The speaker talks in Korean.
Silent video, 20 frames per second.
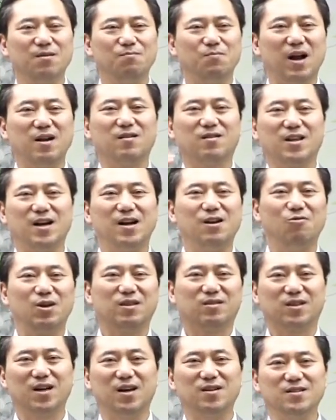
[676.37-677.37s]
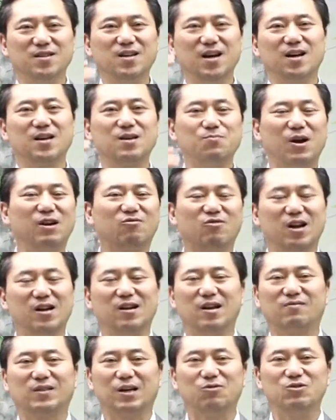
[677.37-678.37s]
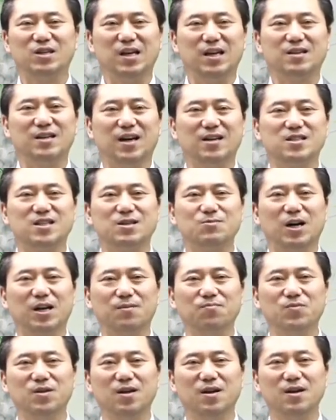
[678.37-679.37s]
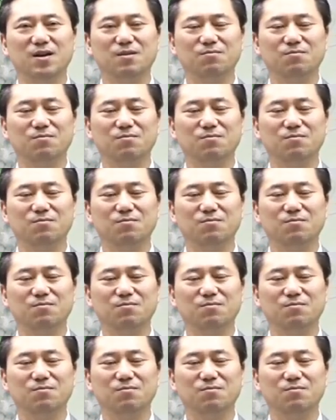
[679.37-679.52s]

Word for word: 발달됐다 의학이 발달됐다고 얘기하지만은